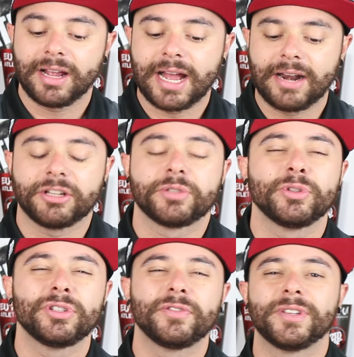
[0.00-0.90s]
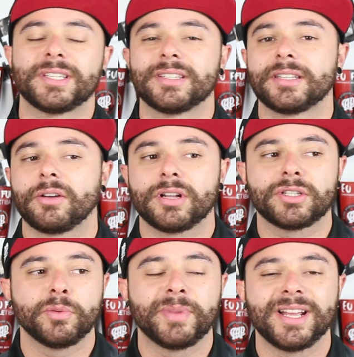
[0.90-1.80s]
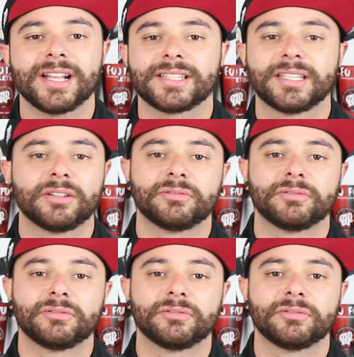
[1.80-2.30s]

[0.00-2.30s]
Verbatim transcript: cara, eu acho muito difícil esse negócio de obrigação.